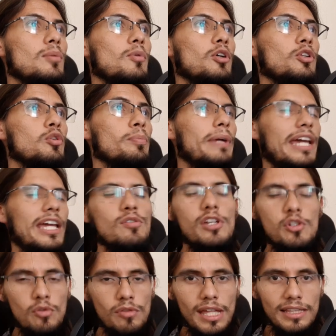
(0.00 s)
como tu pequeño
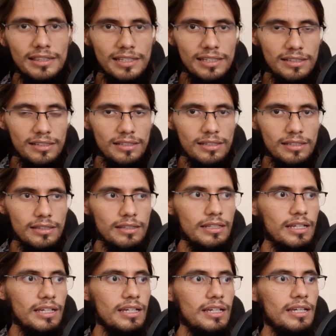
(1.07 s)
ayudante
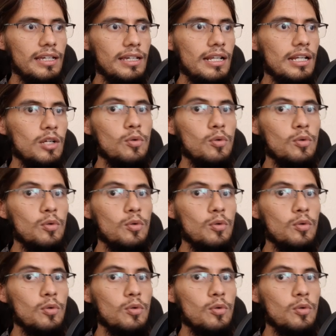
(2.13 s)
del